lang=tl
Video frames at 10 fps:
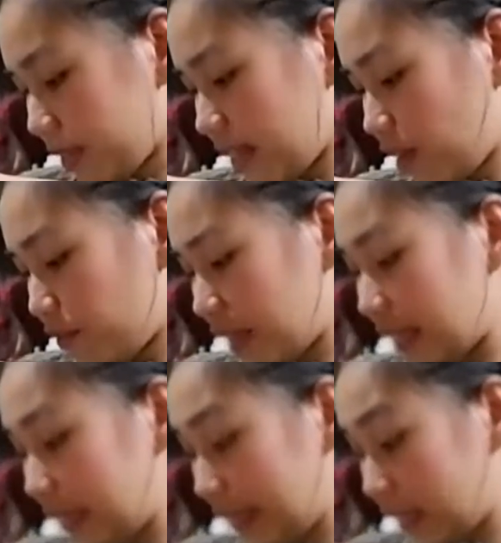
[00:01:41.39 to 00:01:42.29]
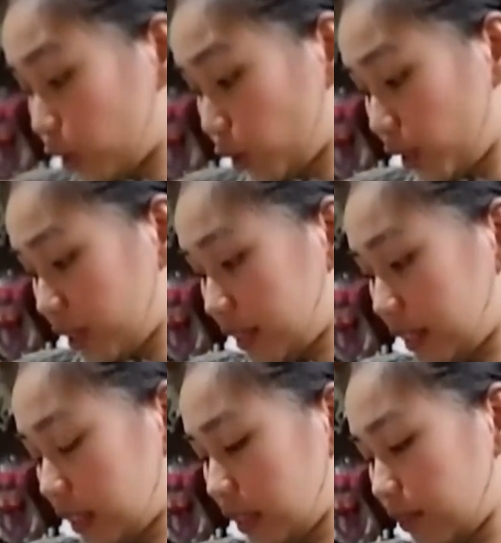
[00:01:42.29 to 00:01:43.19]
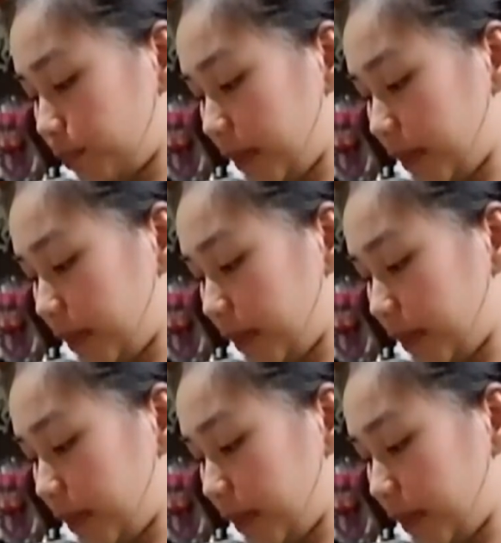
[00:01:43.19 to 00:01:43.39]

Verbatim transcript: 7 liters.